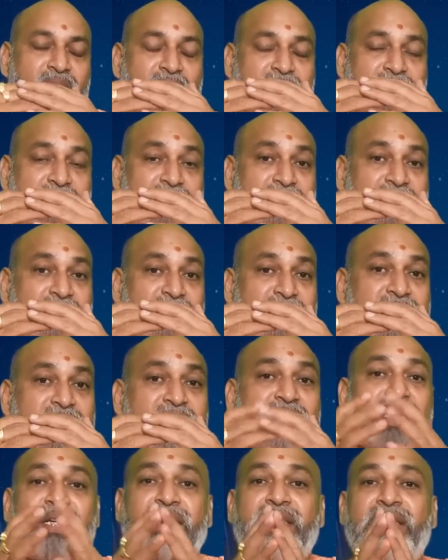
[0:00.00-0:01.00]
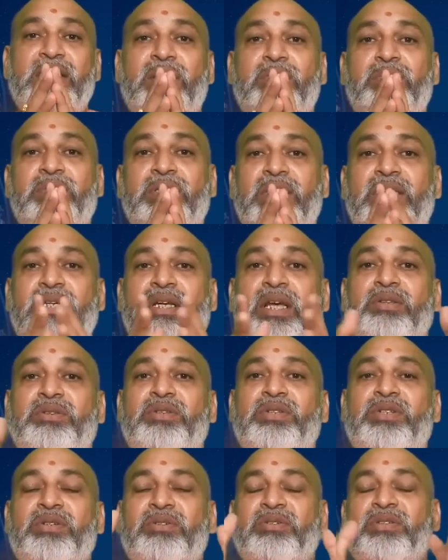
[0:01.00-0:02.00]
అసలు అంత ఈజీగా క్లిక్ అవ్వదు కానీ నా
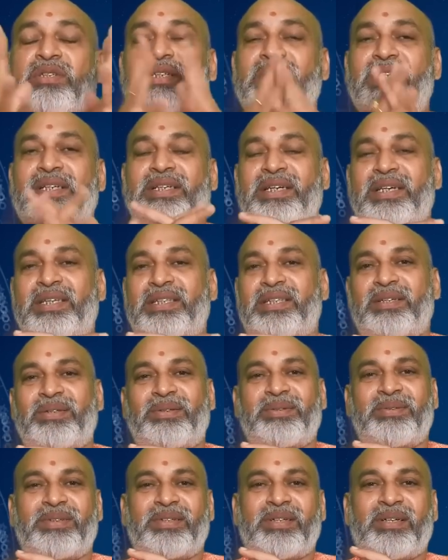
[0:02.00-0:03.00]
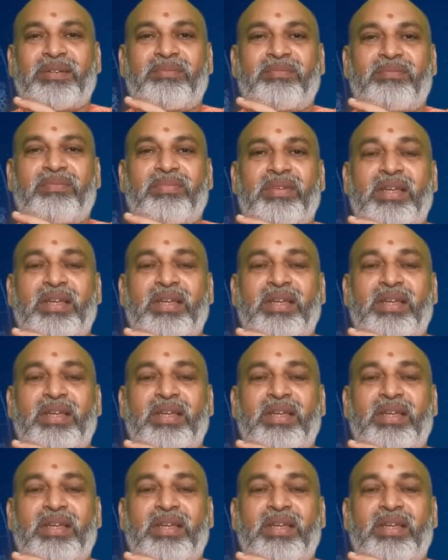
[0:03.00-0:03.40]
అదృష్టం కొద్దిగా క్లిక్ అంటూ ఉంటారు